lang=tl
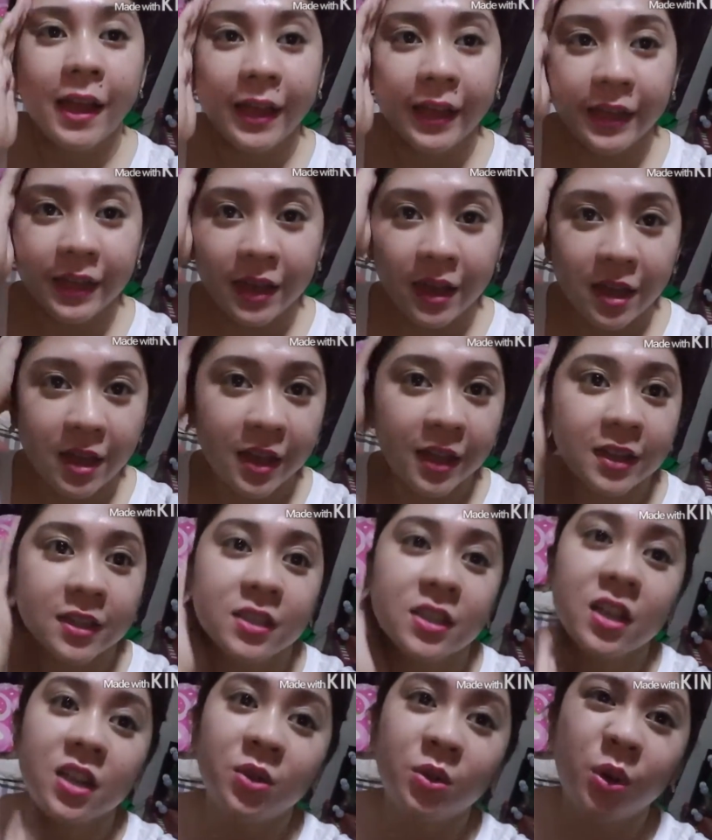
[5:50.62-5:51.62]
Hi
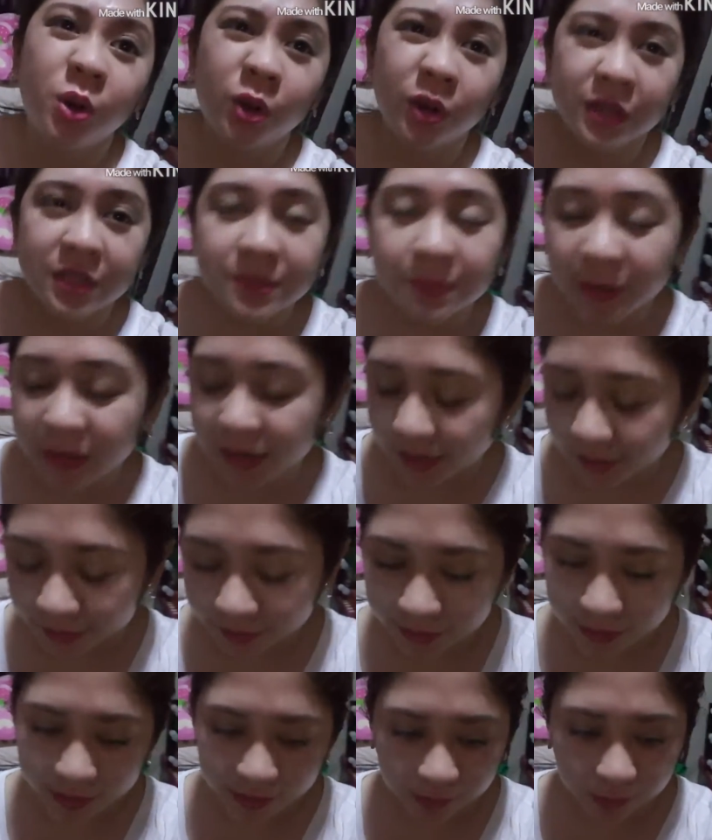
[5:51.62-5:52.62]
guys! Anong oras pa lang
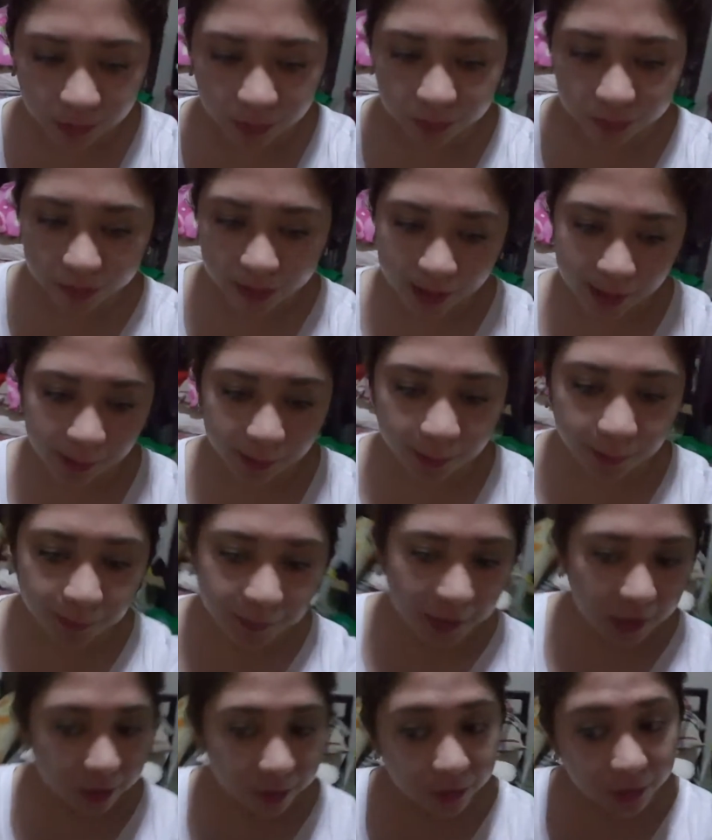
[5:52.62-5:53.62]
inaantok na ako.
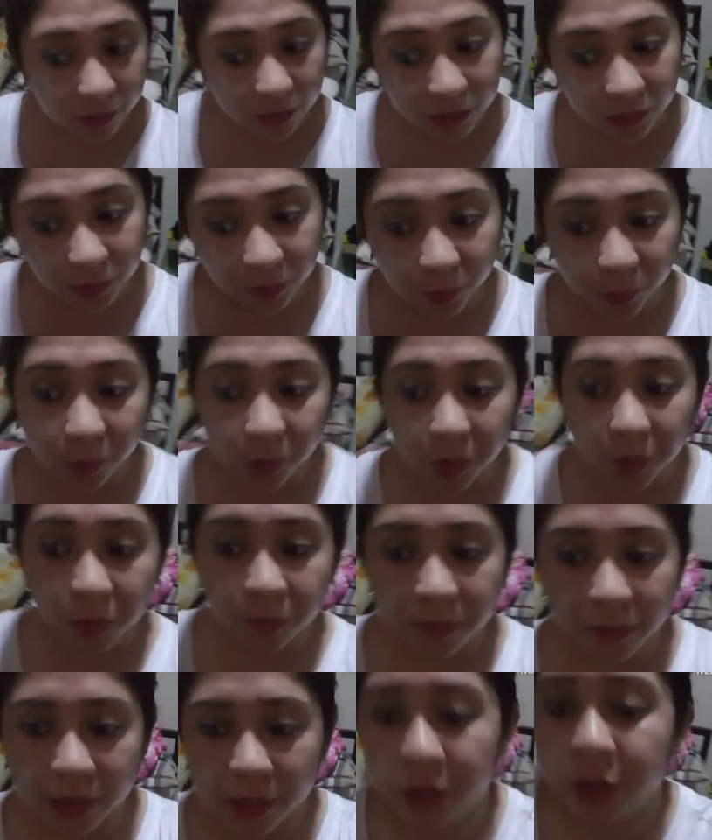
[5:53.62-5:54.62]
Pero need
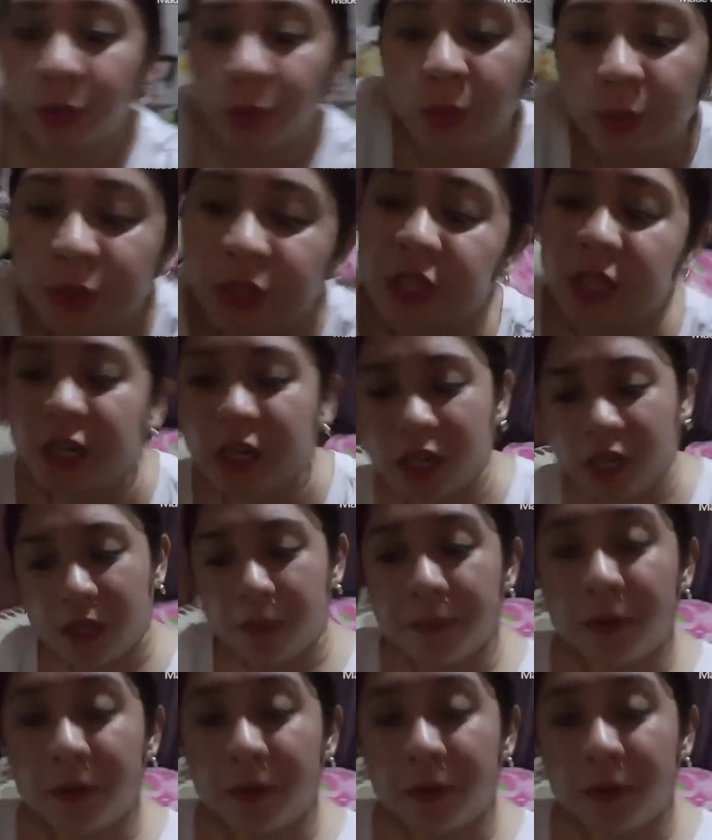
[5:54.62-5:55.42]
kong mag-grocery.